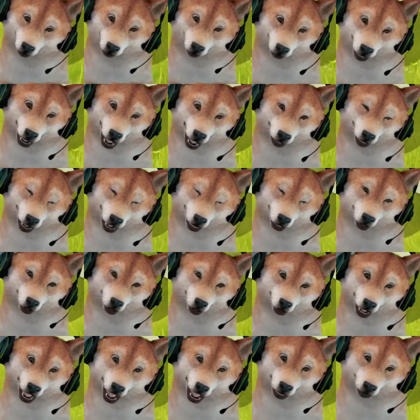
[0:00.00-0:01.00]
subscriber
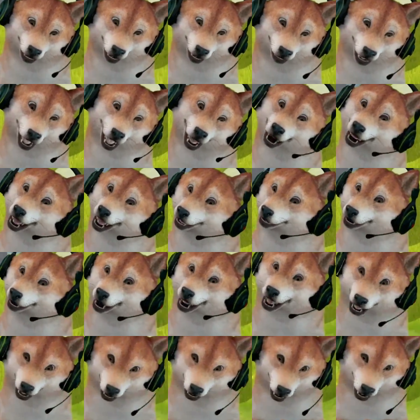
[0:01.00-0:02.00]
lucu-lucu gaming kebanyakan
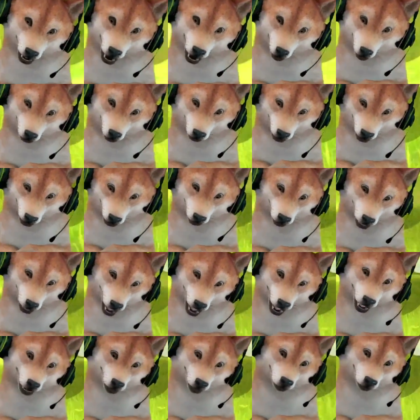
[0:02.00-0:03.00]
mainnya PUBG gitu
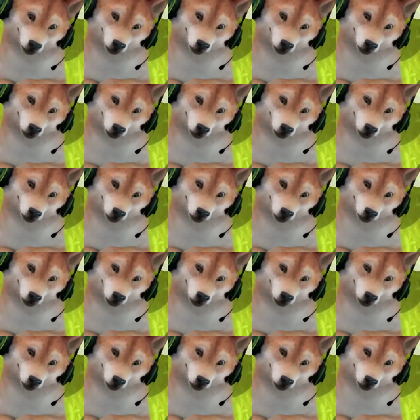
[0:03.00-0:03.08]
ya